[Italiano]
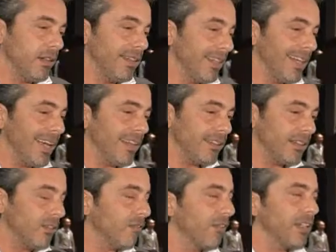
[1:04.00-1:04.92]
il,
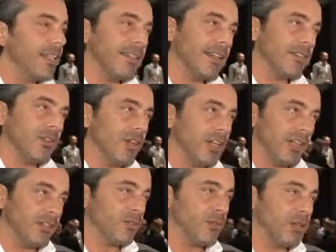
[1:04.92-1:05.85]
cliente non fa nient'altro che
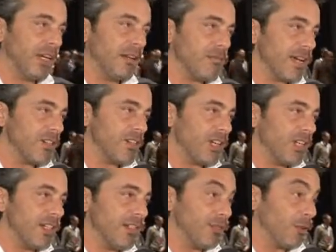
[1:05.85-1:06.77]
ridurre il
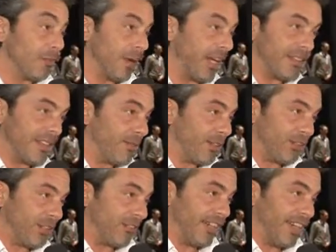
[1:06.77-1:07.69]
margine di sorpresa per
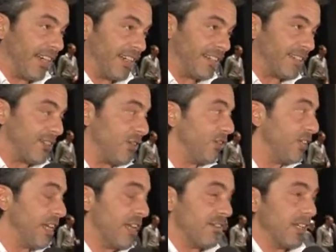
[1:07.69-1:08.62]
non definirla rischio
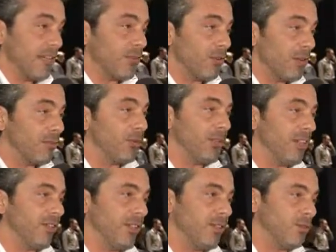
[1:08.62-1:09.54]
di avere poi una
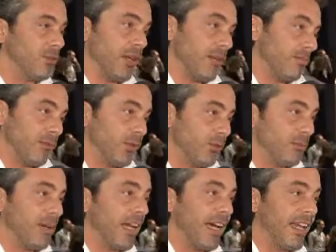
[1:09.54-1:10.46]
brutta avventura,
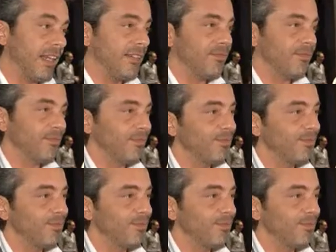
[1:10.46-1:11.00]
molto banale.